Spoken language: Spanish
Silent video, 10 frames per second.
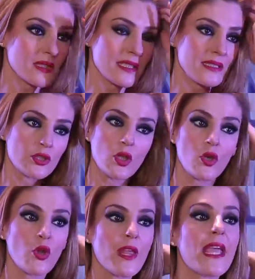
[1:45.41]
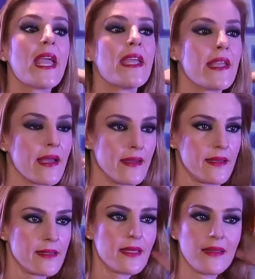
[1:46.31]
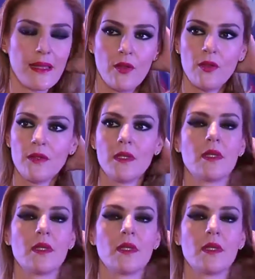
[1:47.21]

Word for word: casi todo lo de ella es cantado.